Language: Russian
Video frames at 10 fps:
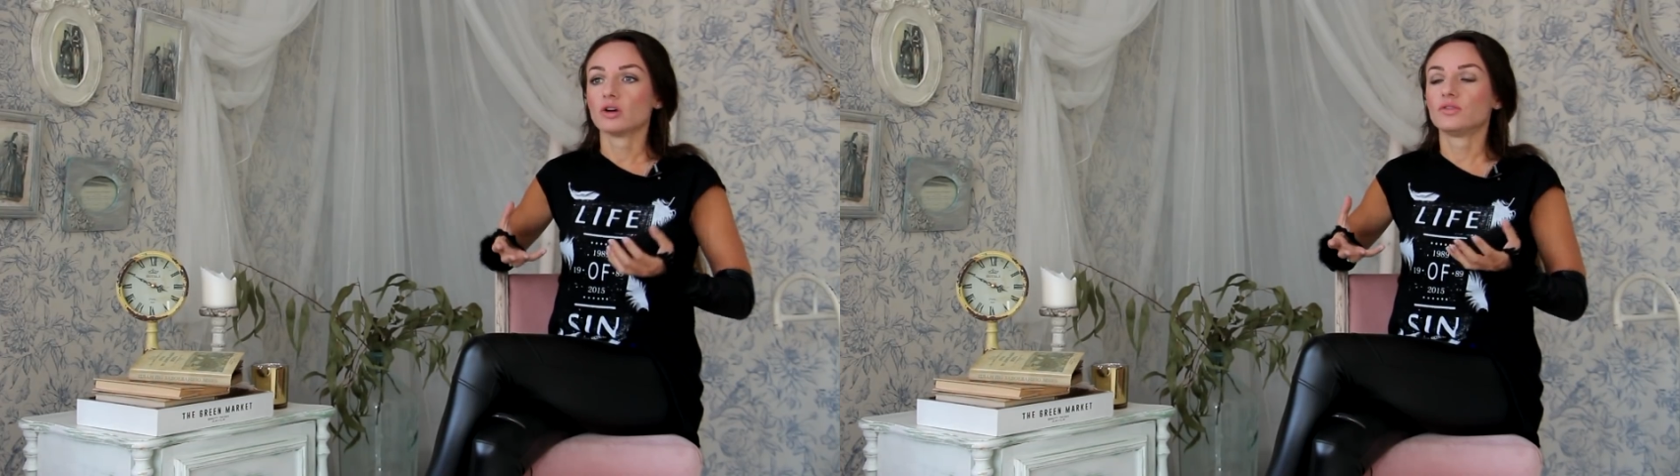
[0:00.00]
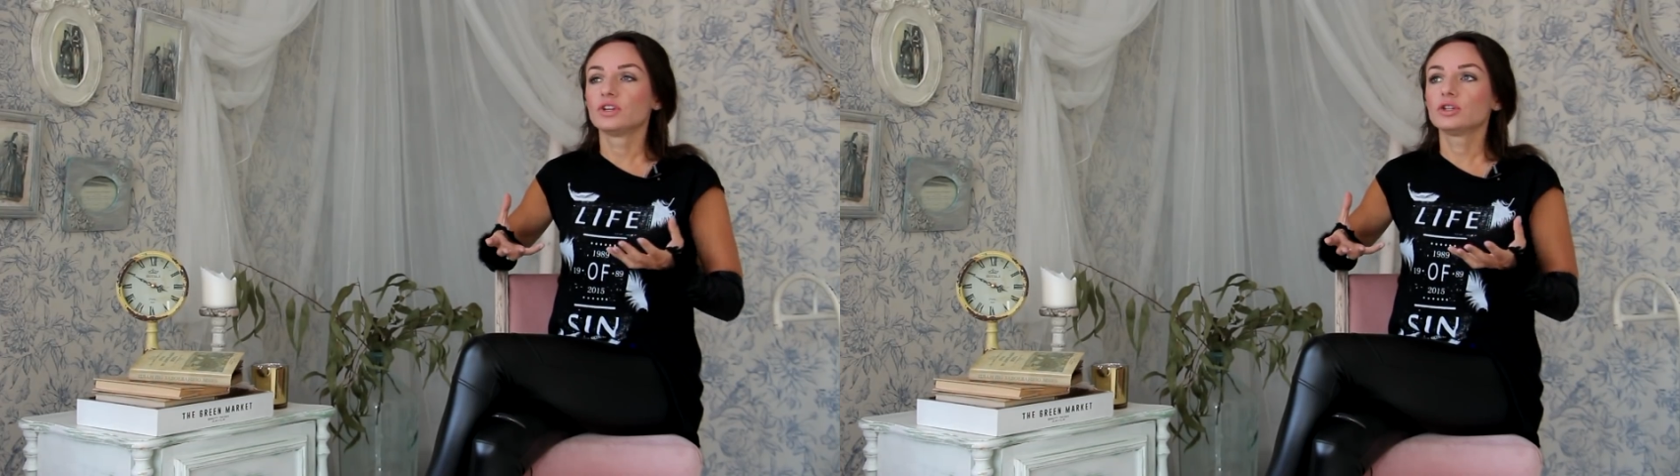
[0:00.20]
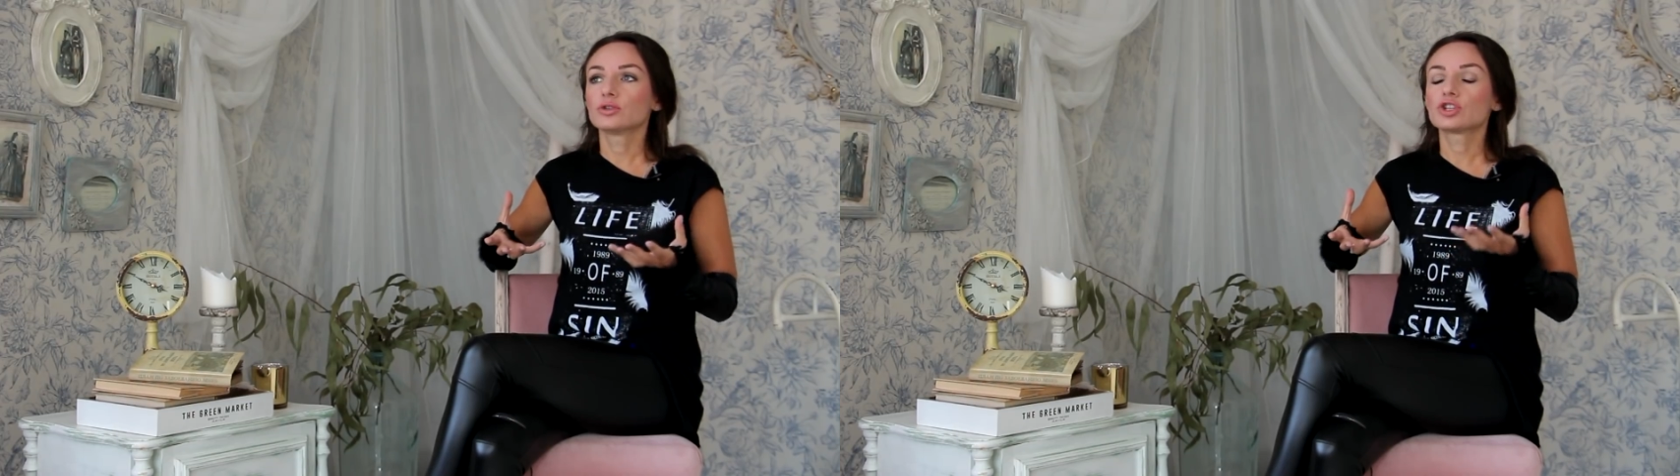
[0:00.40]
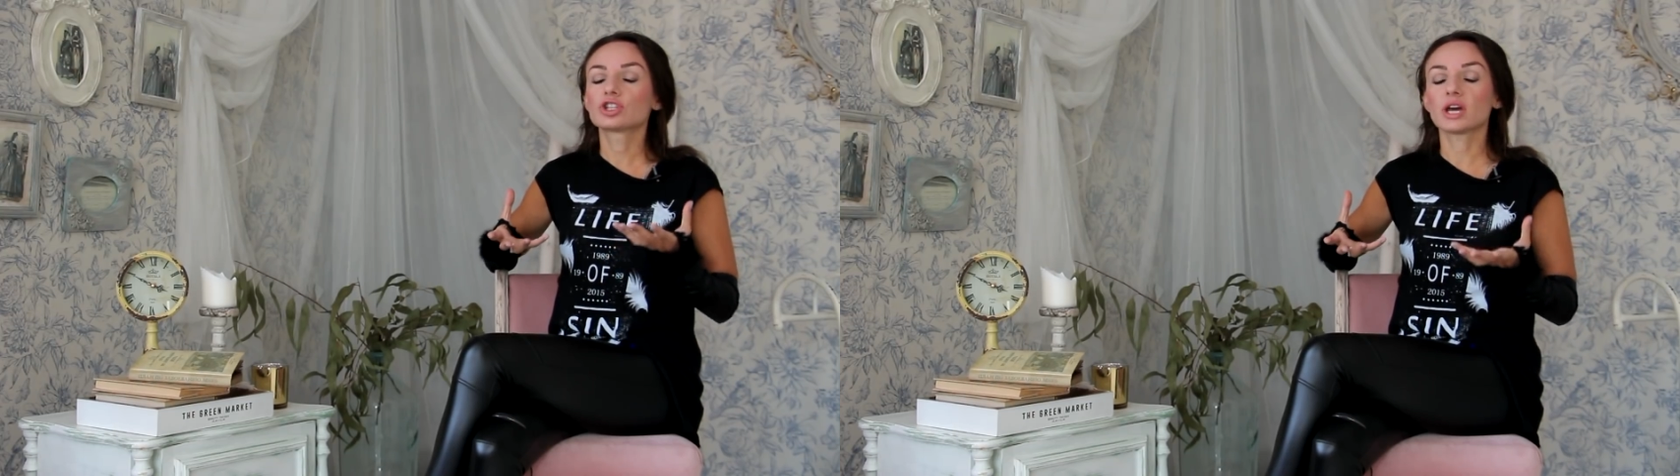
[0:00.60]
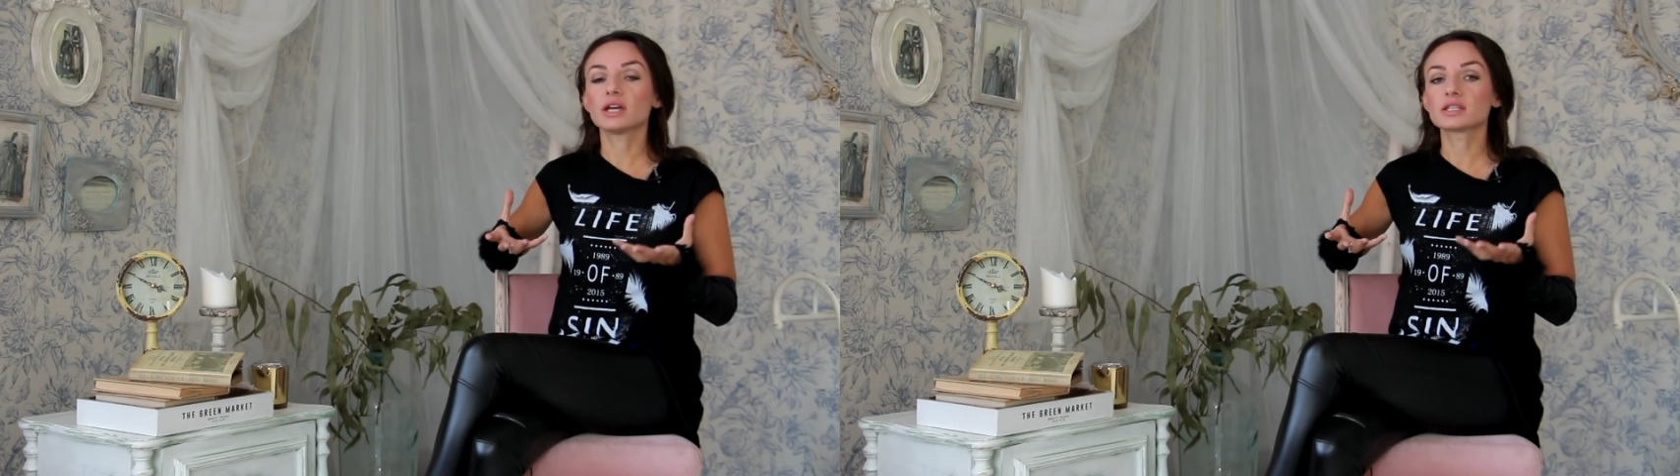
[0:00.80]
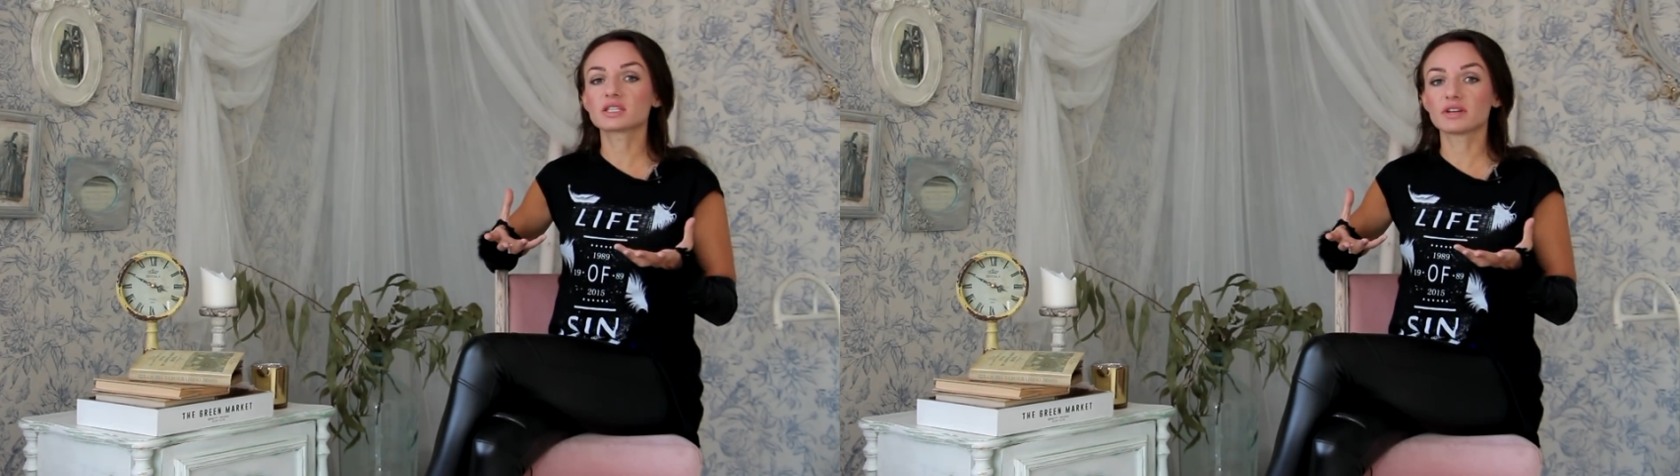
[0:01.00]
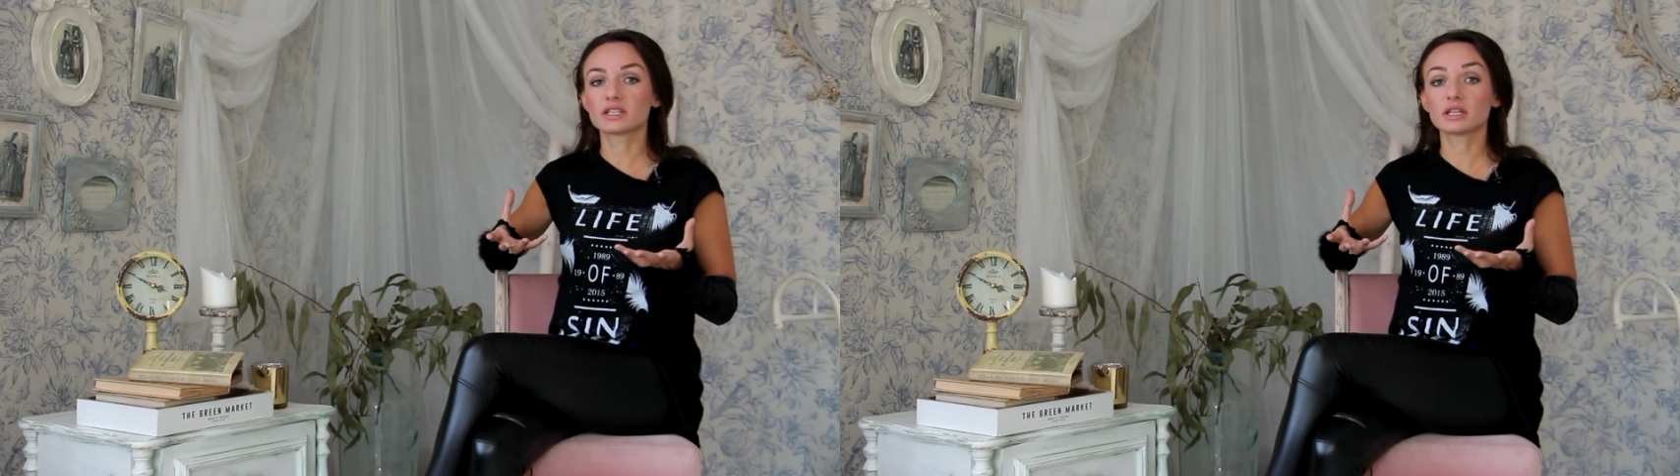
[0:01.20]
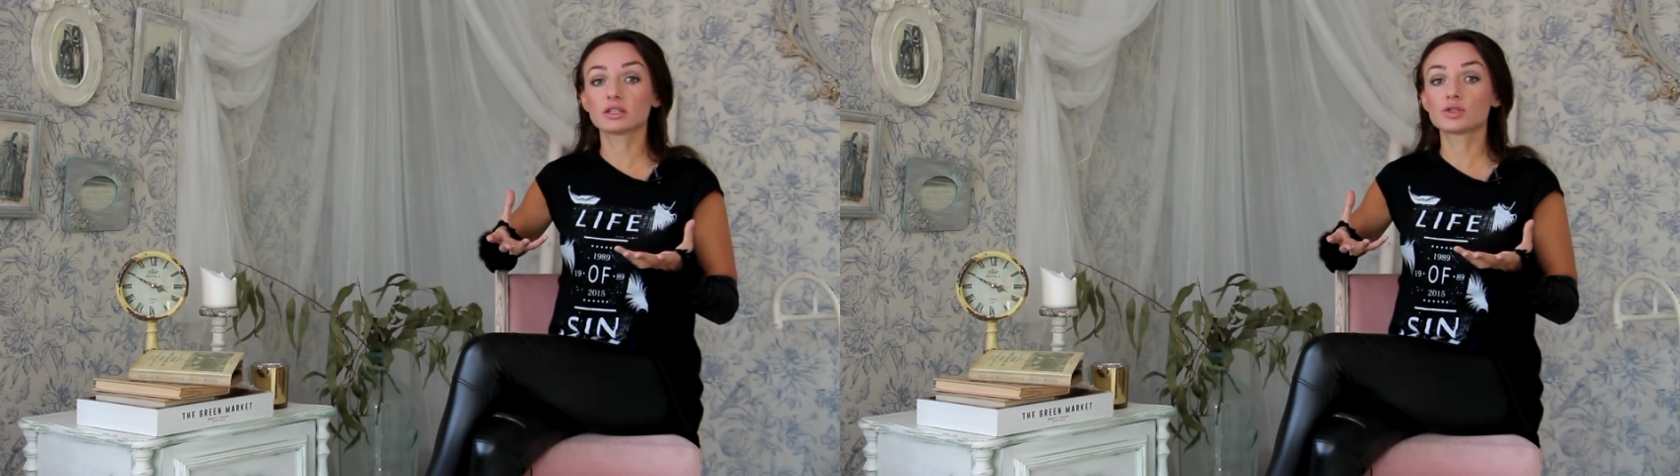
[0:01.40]
вы ее не считаете своей
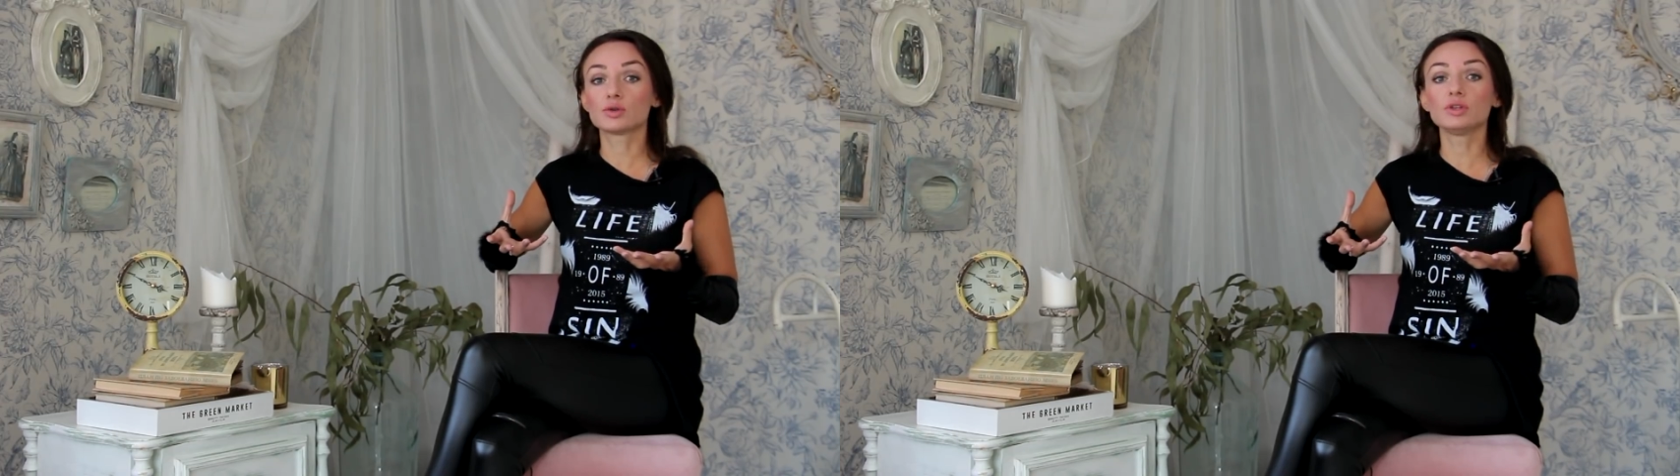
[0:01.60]
ценностью,